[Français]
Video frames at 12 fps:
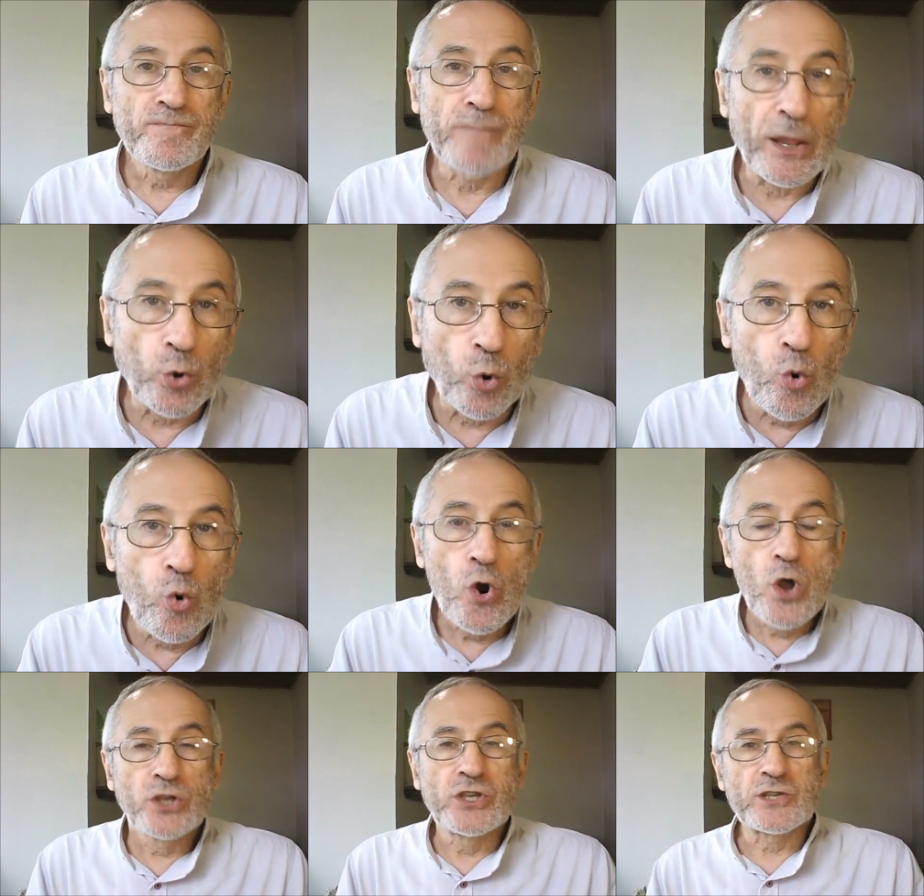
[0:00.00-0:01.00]

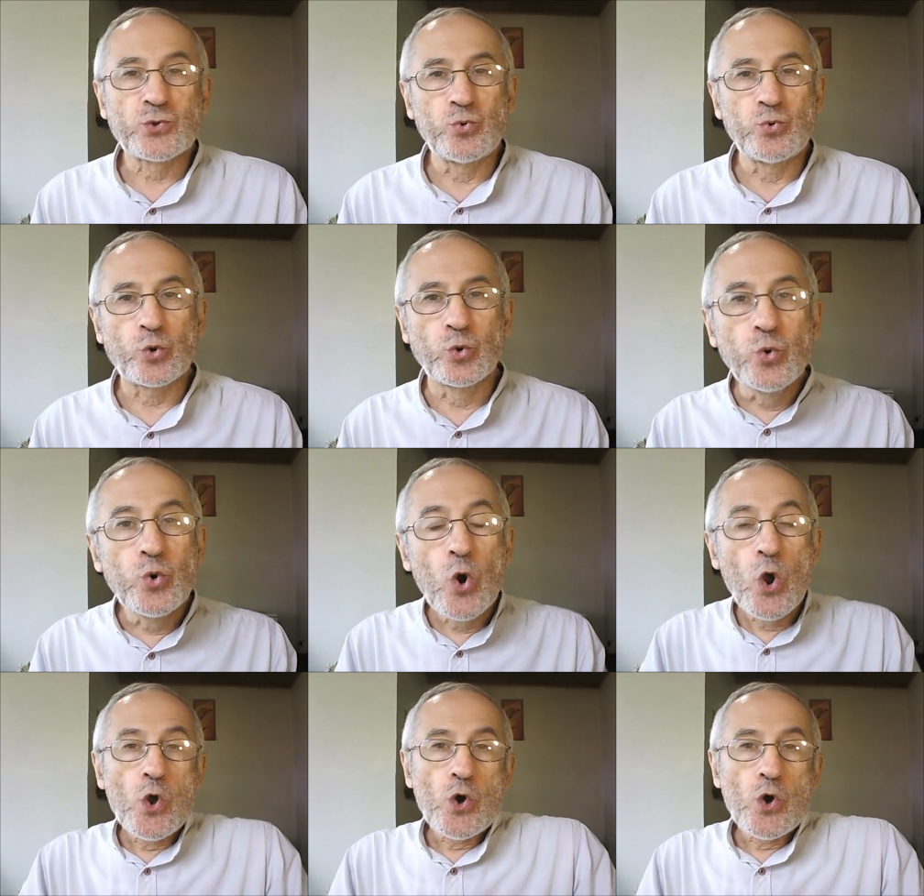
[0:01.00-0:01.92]
Bayrou, qui est sous le coup